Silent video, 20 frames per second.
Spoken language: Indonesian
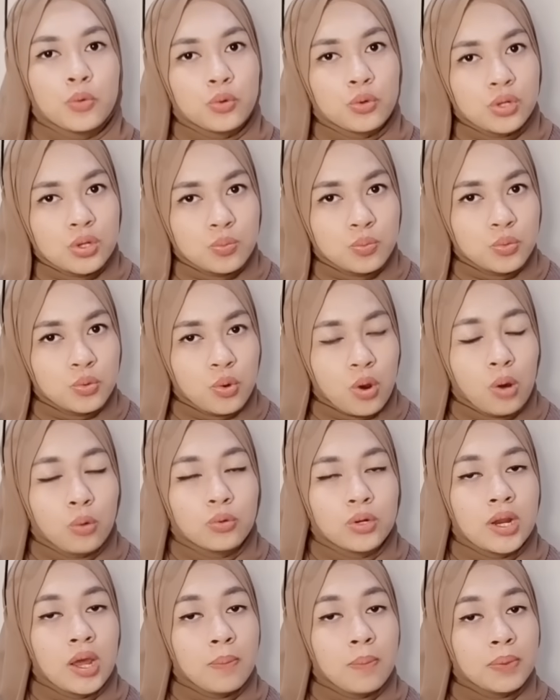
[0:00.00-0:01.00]
ribu doang
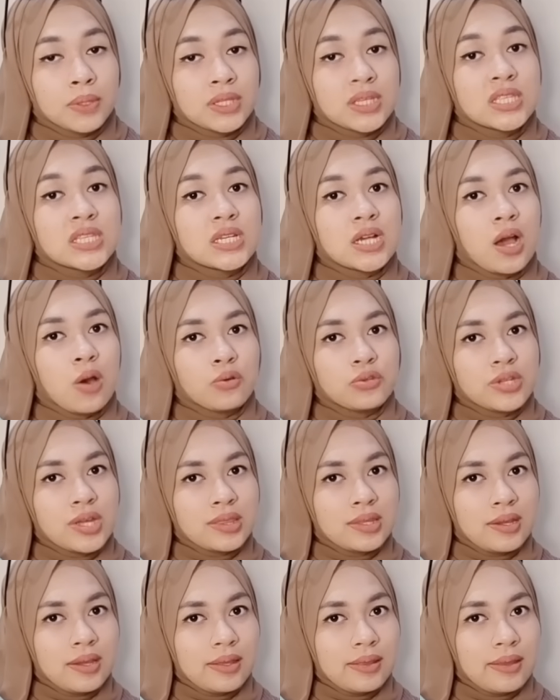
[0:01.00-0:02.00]
udah dapetin si kaos
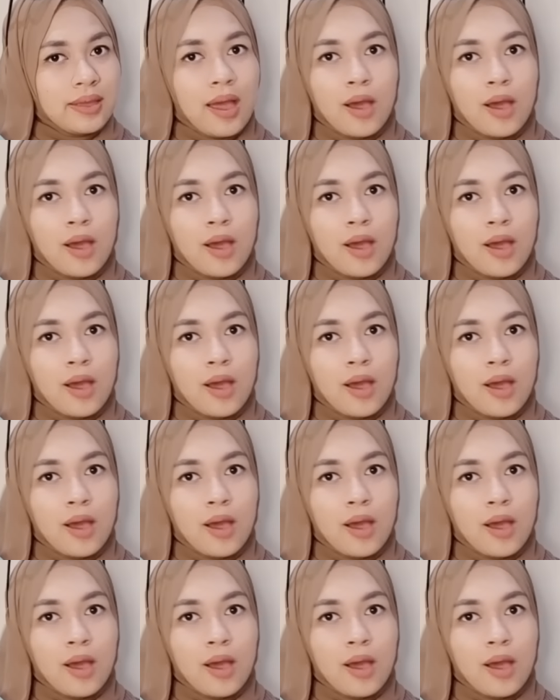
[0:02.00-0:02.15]
cantik ini